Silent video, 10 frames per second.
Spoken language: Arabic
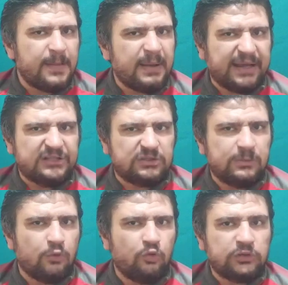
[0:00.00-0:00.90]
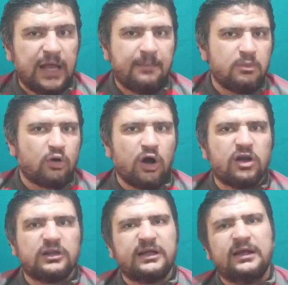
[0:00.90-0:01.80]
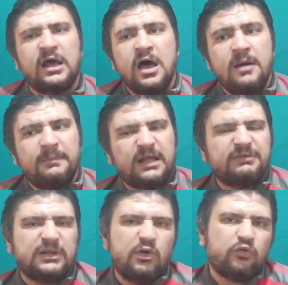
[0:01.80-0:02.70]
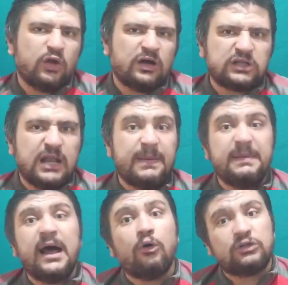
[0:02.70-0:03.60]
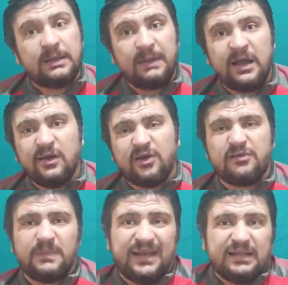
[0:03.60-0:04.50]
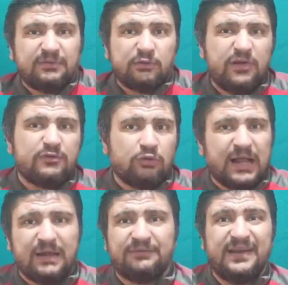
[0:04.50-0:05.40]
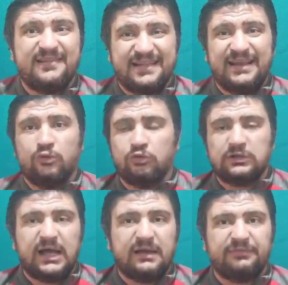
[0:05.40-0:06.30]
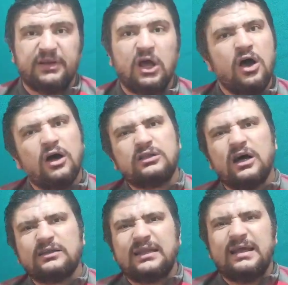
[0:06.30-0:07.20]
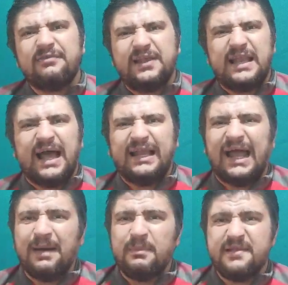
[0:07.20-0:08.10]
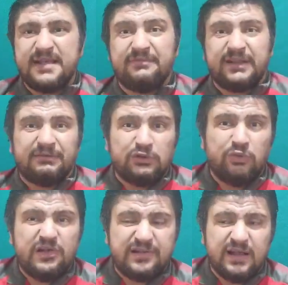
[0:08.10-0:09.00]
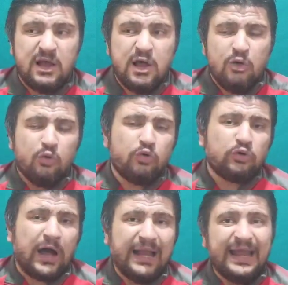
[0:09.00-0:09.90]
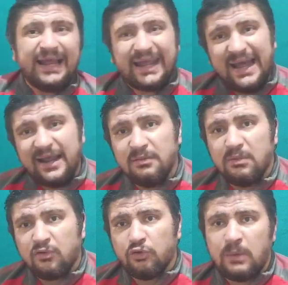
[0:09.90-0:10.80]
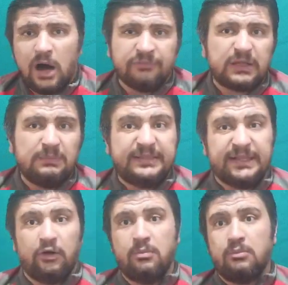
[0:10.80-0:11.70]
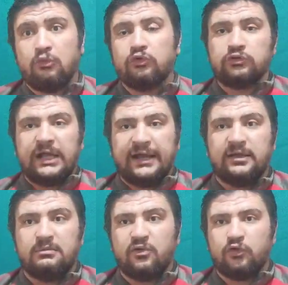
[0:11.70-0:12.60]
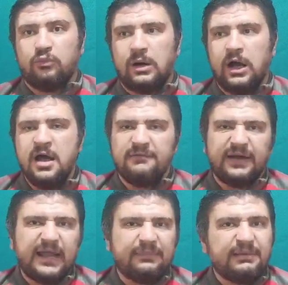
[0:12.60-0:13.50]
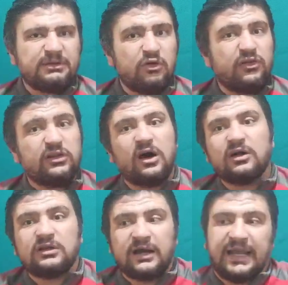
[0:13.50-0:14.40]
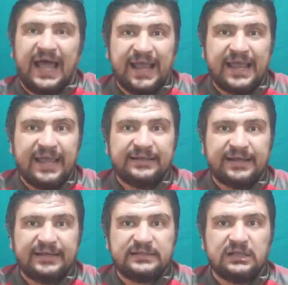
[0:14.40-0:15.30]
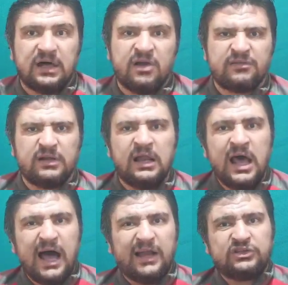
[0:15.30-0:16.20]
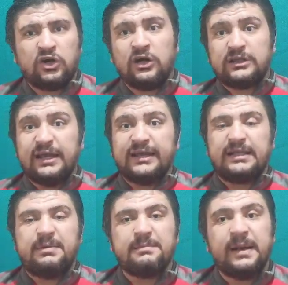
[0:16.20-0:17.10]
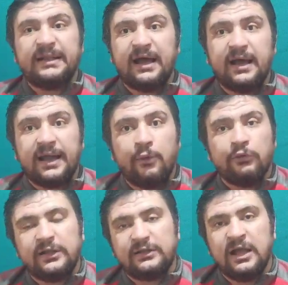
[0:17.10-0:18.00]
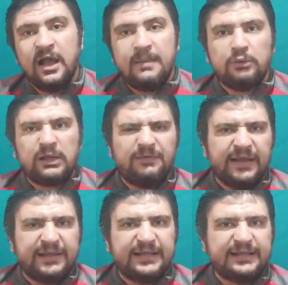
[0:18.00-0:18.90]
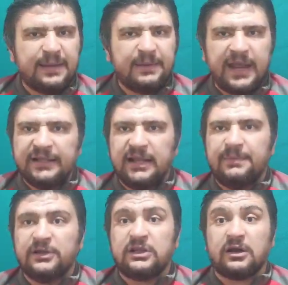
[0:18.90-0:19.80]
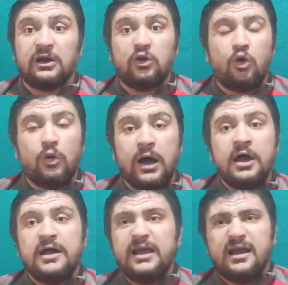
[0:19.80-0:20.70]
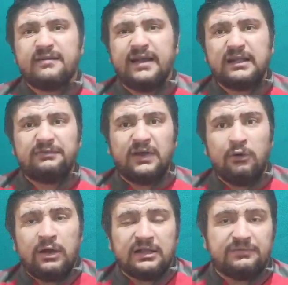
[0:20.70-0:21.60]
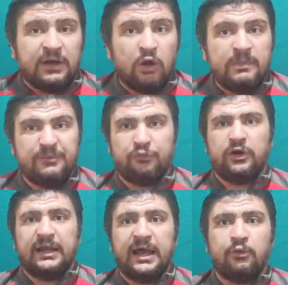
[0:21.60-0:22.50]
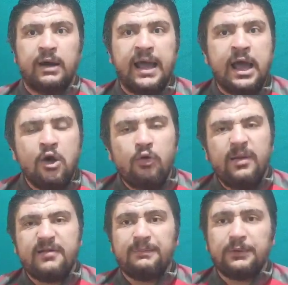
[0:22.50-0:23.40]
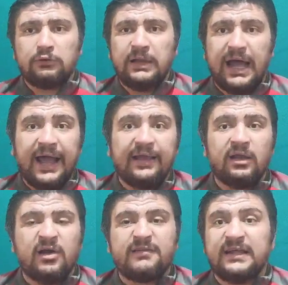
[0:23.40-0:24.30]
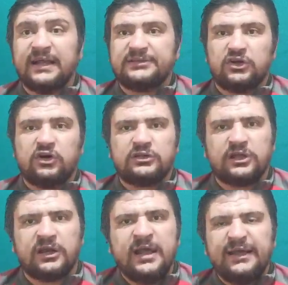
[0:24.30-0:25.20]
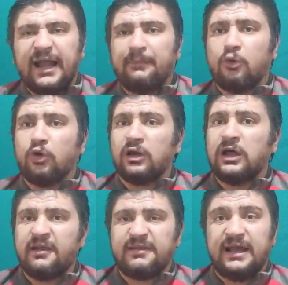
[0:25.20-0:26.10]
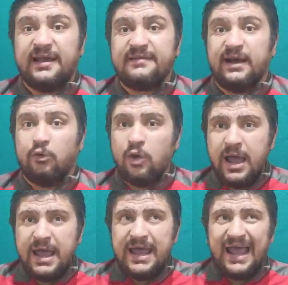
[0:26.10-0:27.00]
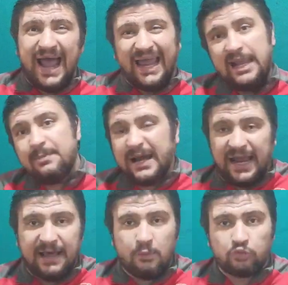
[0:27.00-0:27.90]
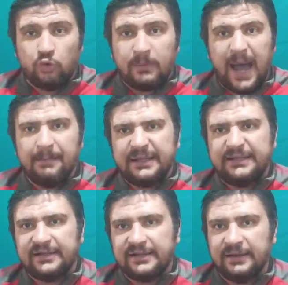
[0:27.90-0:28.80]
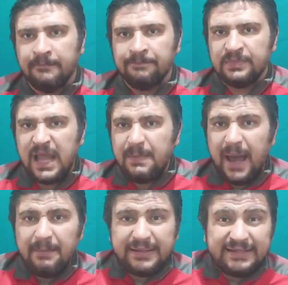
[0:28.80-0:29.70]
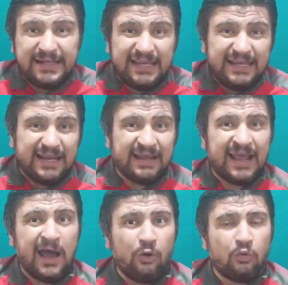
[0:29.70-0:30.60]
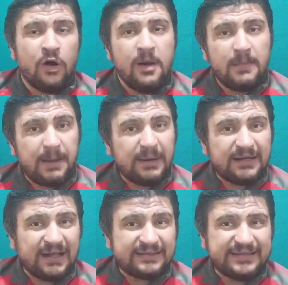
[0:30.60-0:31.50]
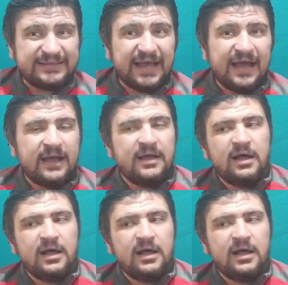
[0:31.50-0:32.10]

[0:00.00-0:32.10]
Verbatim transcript: ما ما كانتش موجوده مقارنه بدافيد لويس والاخطاء اللي بيعملها قدام اي خصم لان دافيد لويس كلنا عارفين السن وكلنا عارفين الضغط النفسي اللي عليه عامل ازاي فدافيد لويس وجوده حاليا خارج المنظومه افضل بكتير قوي من وجوده داخل المنظومه فغياب دافيد لويز النهارده كان حاجه جيده جدا لارسنال علشان خاطر يختبر مدى جوده المدافع الجديد جابرييل اللي بيقدر ان هو يحرز الهدف الاول الهدف الاول اللي بيفك الاجواء وبيظبط كل حاجه لارسنال علشان خاطر يلعب الكره اللي ارسنال عايزها وهكلمك على موضوع محمد النني ليه محمد النني نجاحه مع ميكال ارتيتا